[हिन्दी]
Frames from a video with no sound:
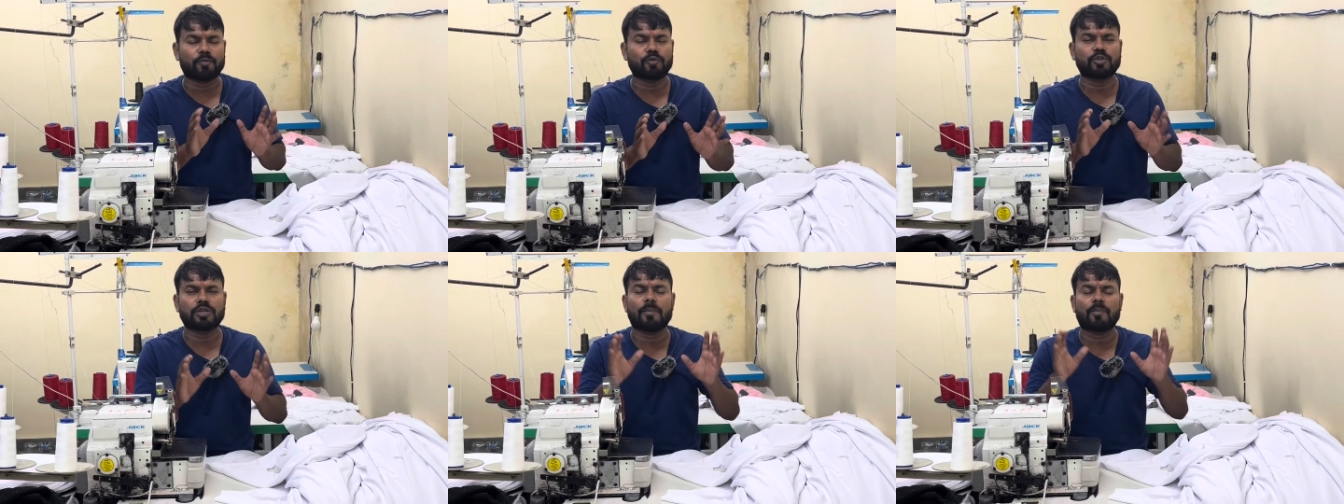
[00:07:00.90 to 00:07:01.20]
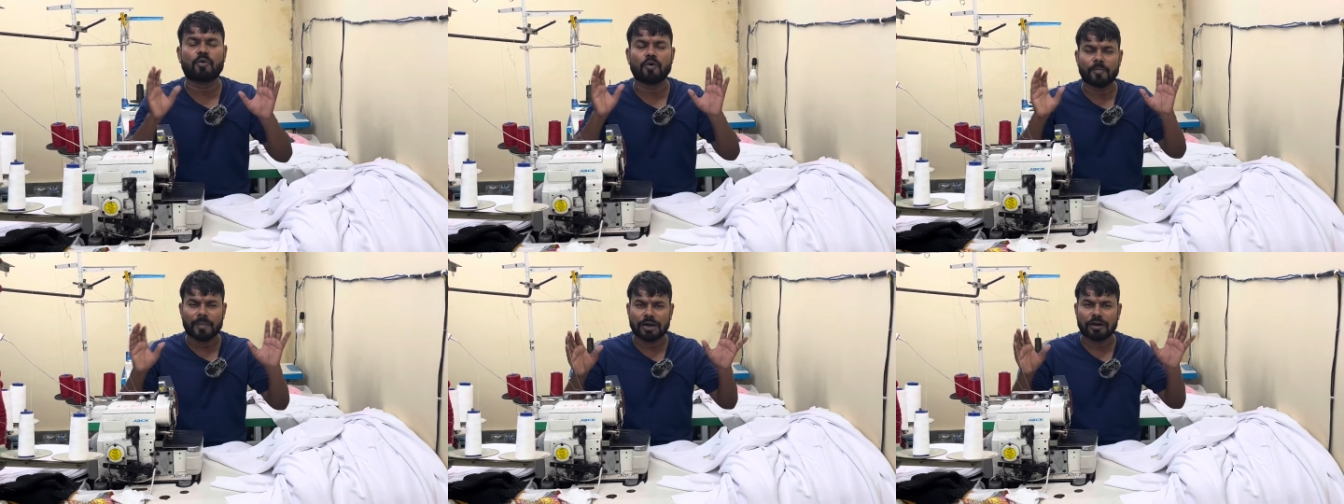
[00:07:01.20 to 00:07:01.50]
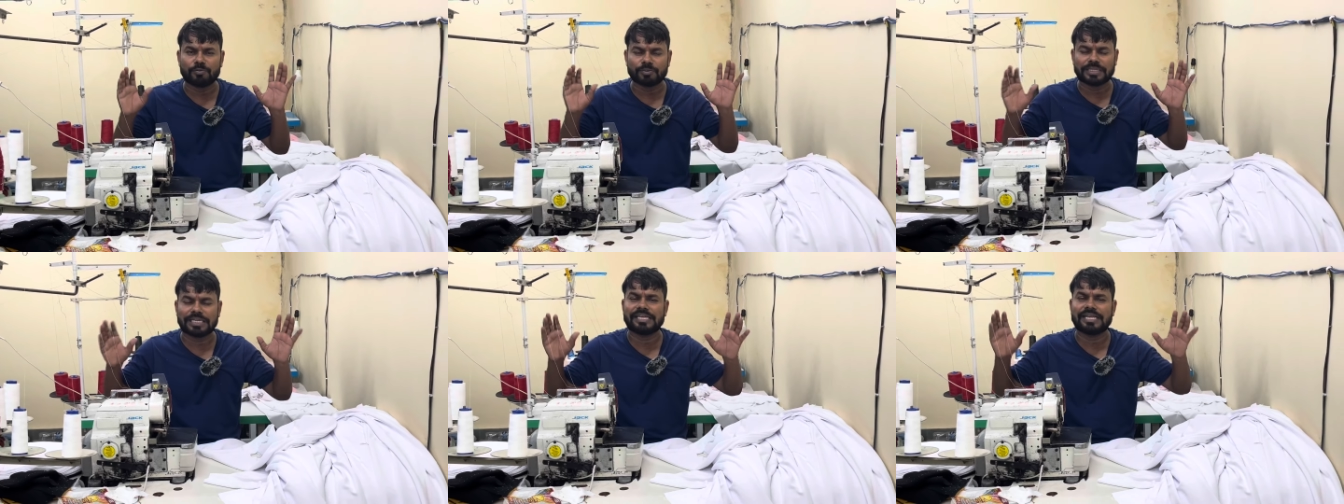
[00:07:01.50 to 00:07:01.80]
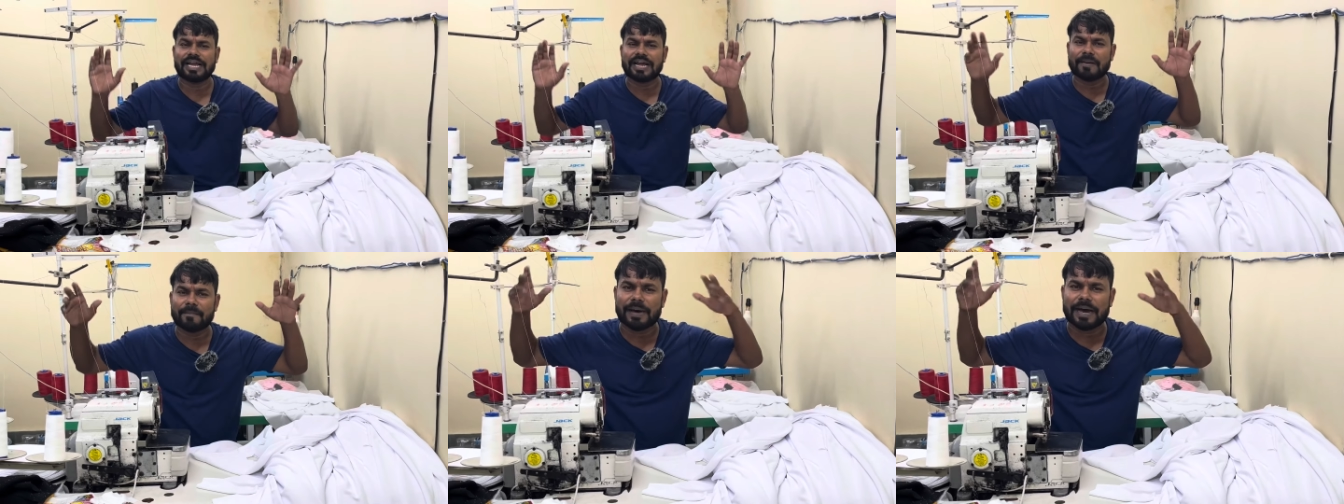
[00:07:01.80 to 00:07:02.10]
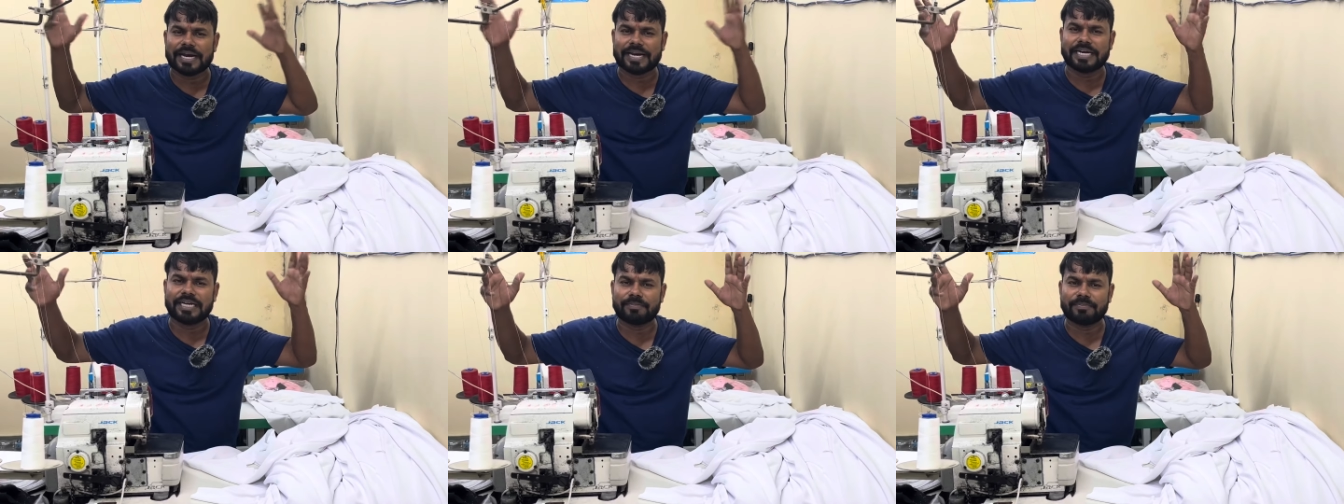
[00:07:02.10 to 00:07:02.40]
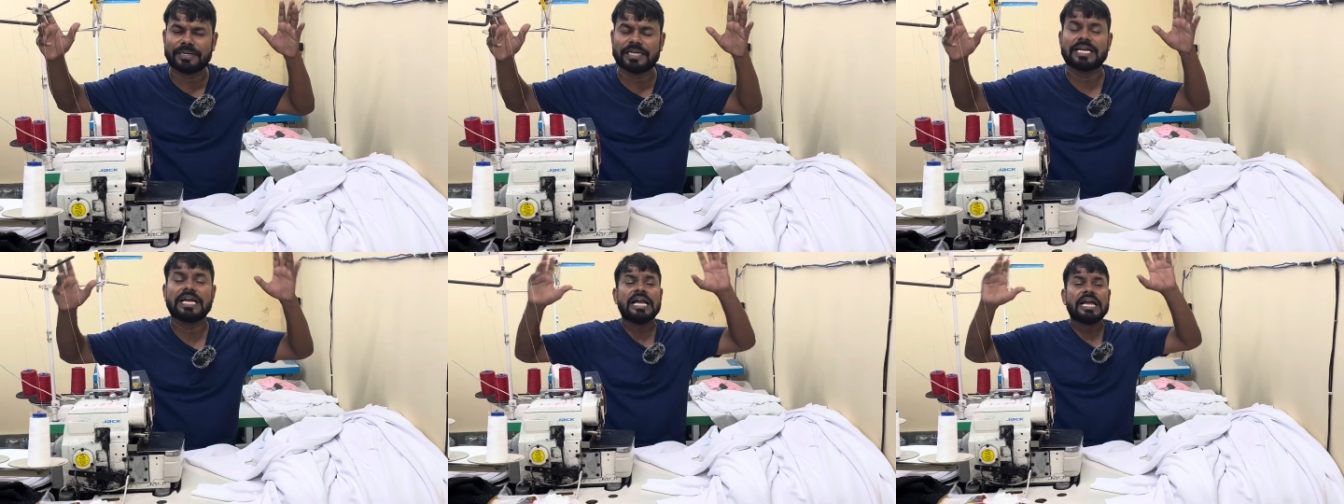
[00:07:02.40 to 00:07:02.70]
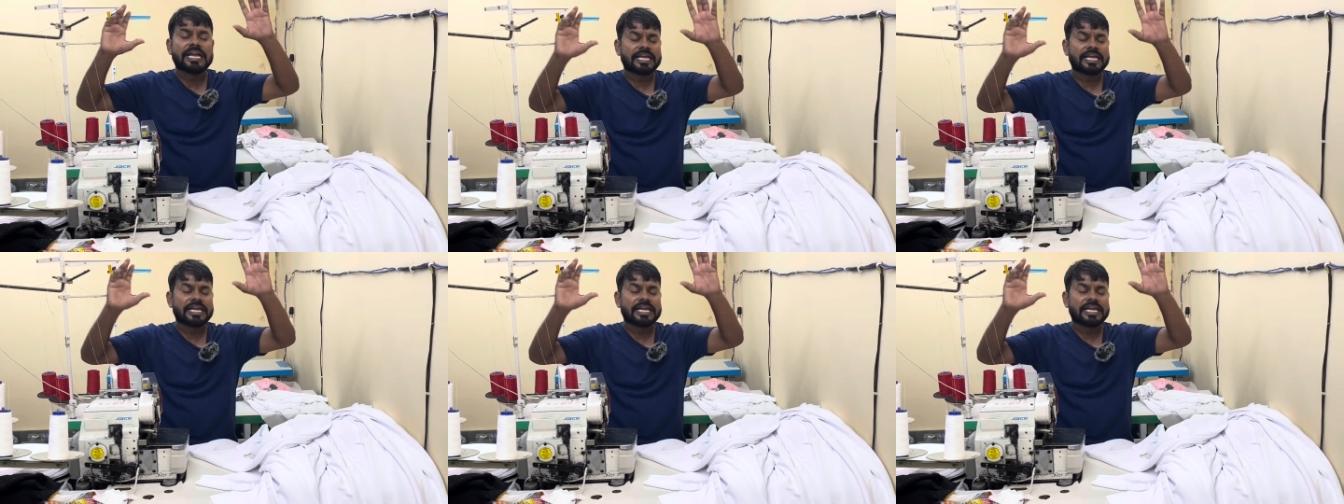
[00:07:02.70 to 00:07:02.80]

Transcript: कुछ आपको मालूम चल जाएगा मार्केट में